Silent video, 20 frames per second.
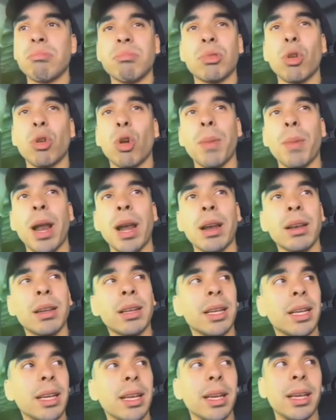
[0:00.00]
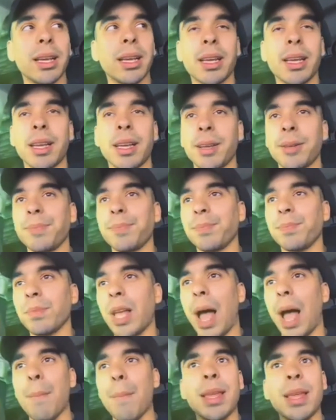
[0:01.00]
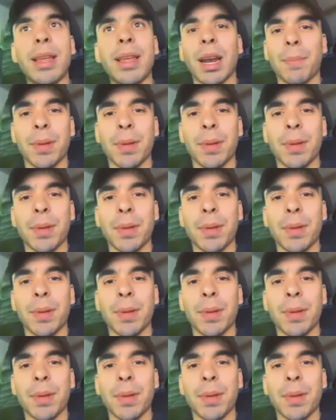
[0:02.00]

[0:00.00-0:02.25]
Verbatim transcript: Normal. Eh, a mí de